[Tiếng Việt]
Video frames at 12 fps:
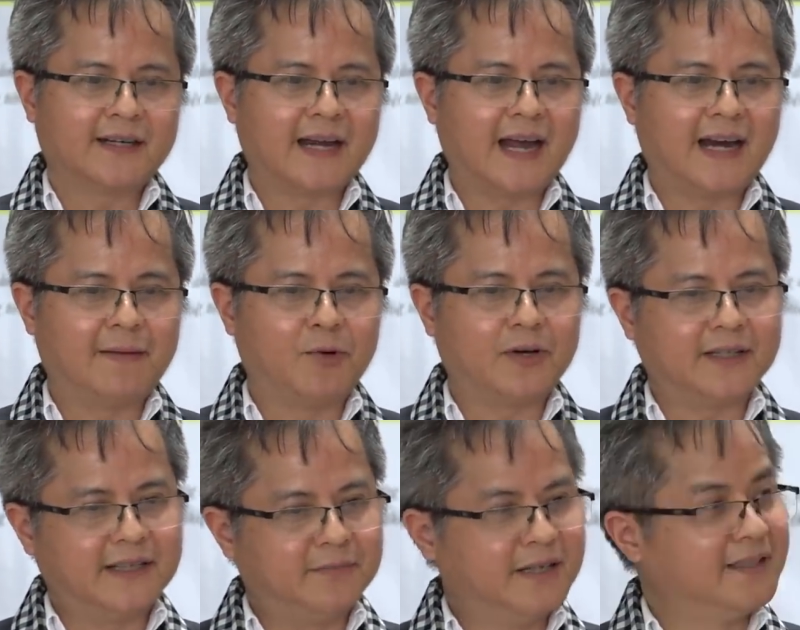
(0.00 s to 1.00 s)
đang là một cái
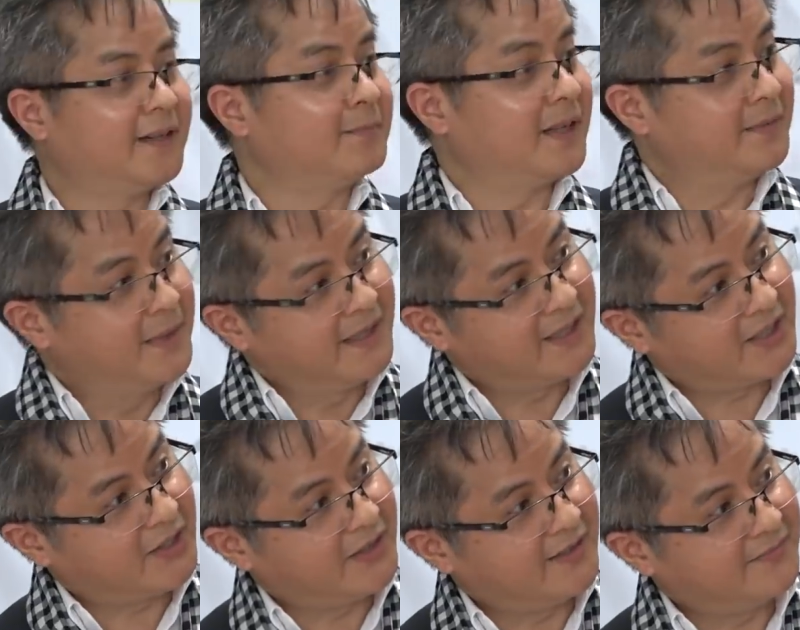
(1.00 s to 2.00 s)
chiến binh trong thời bình đó
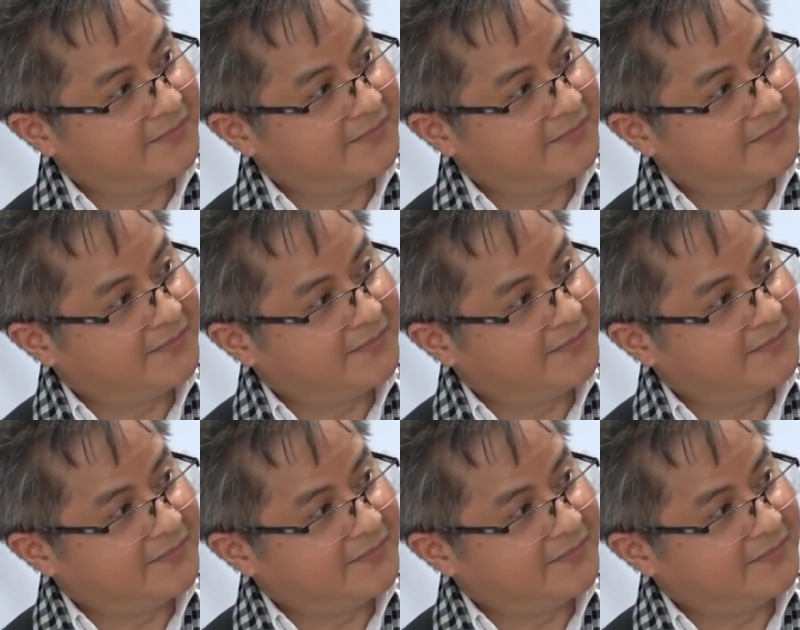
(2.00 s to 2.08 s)
thôi